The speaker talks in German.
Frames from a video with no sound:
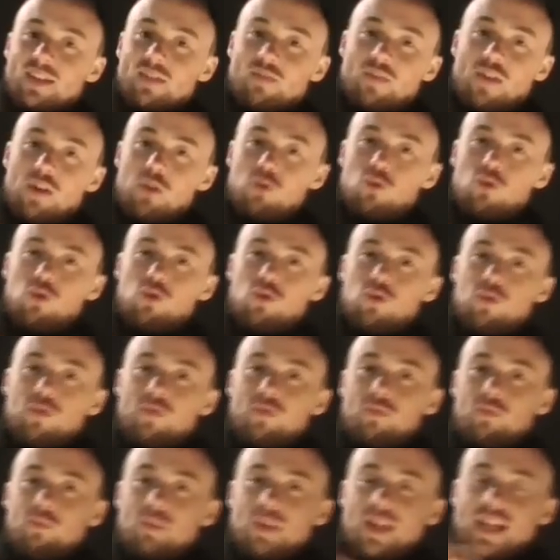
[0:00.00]
wenn du
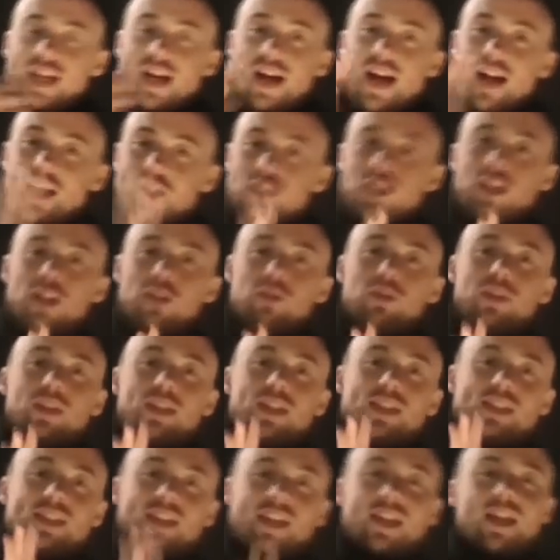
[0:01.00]
mit der Einstellung
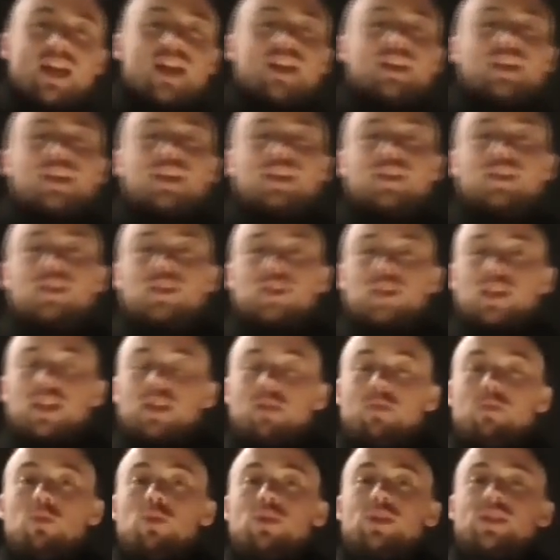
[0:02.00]
in das Date reingehst,
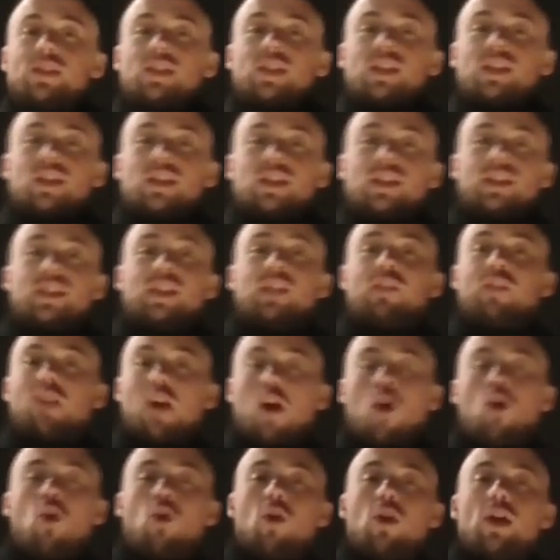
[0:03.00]
ich muss äh, die
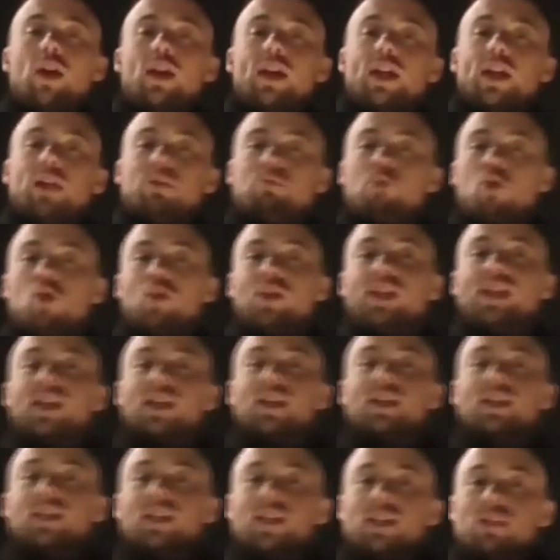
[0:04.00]
Frau
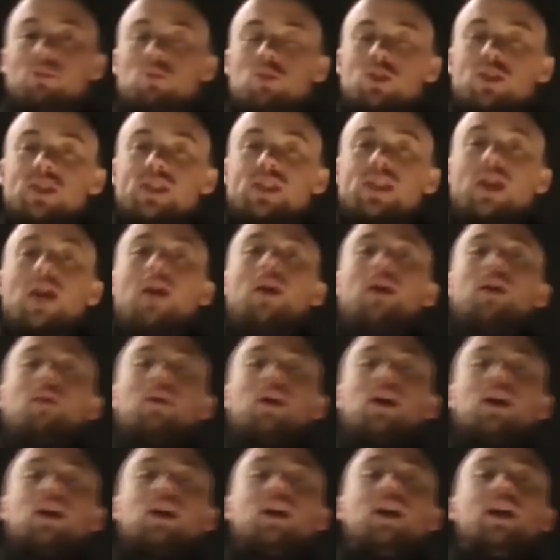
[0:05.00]
imponieren, ich muss
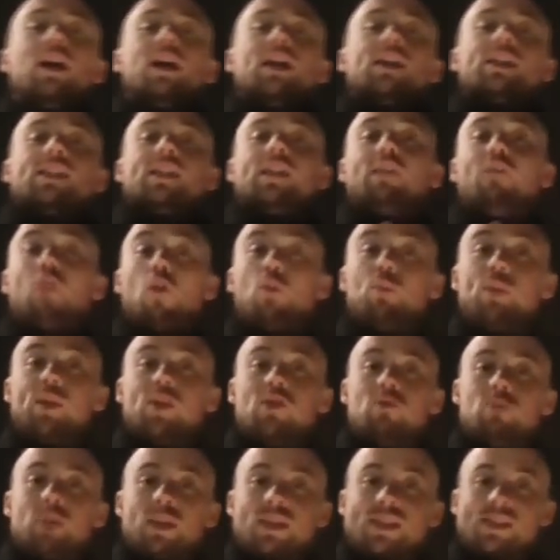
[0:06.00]
äh, sie von
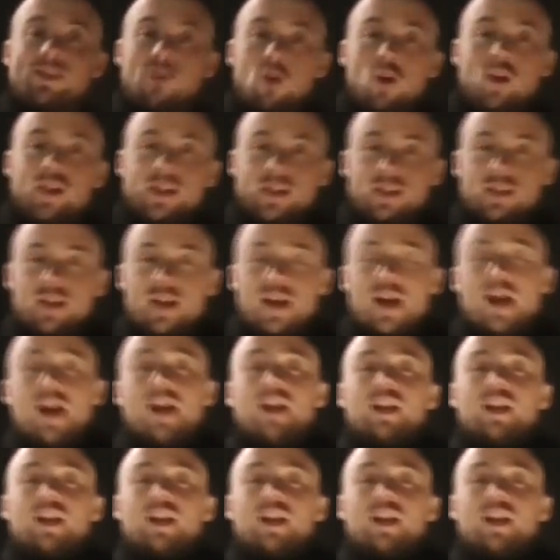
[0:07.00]
mir überzeugen,